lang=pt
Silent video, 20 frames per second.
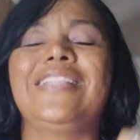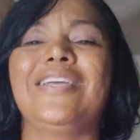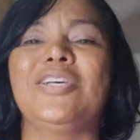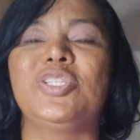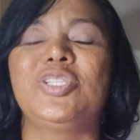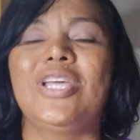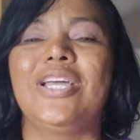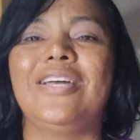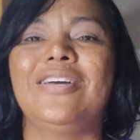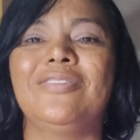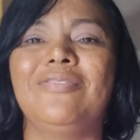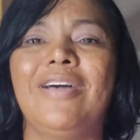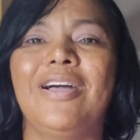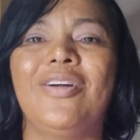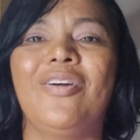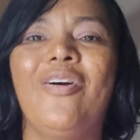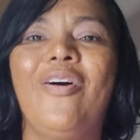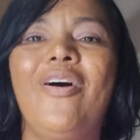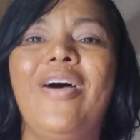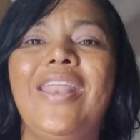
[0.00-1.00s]
que está chegando
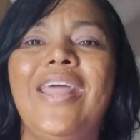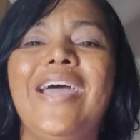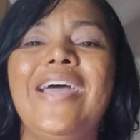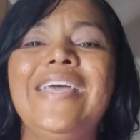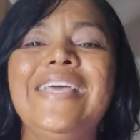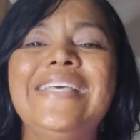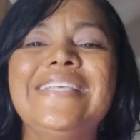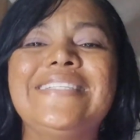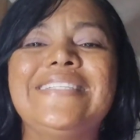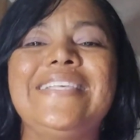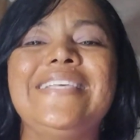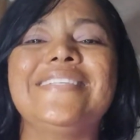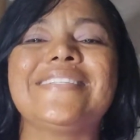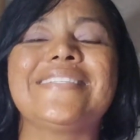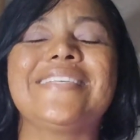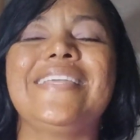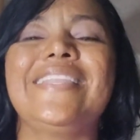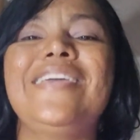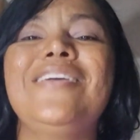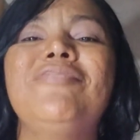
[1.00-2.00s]
agora, se
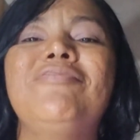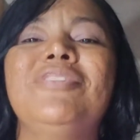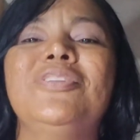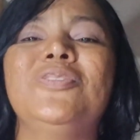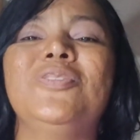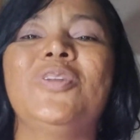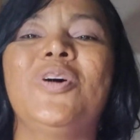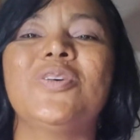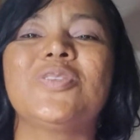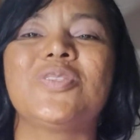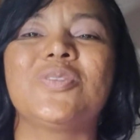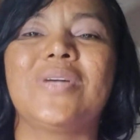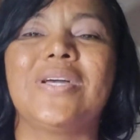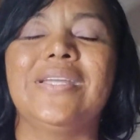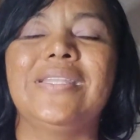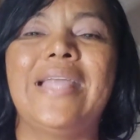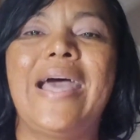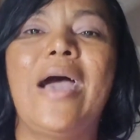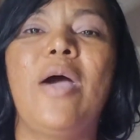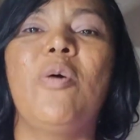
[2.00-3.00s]
inscreva no nosso
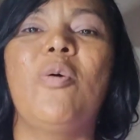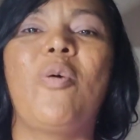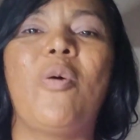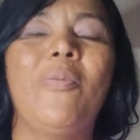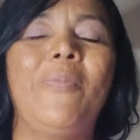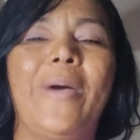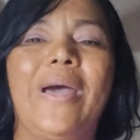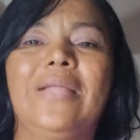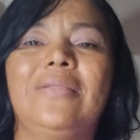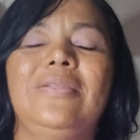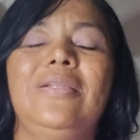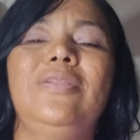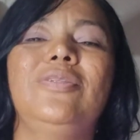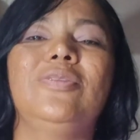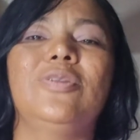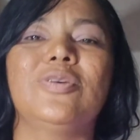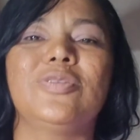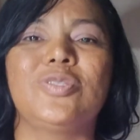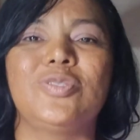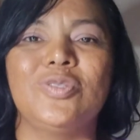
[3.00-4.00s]
canal, compartilhe
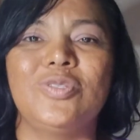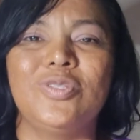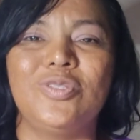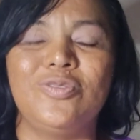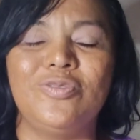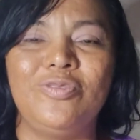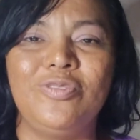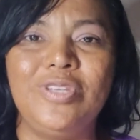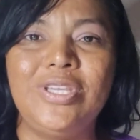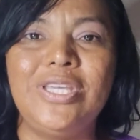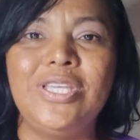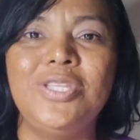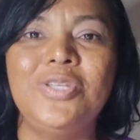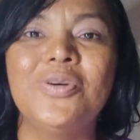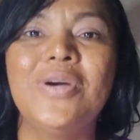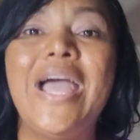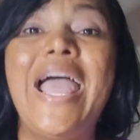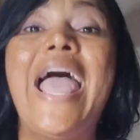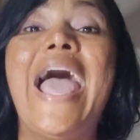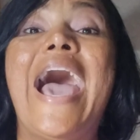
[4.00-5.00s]
nossos
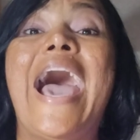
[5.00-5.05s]
vídeos,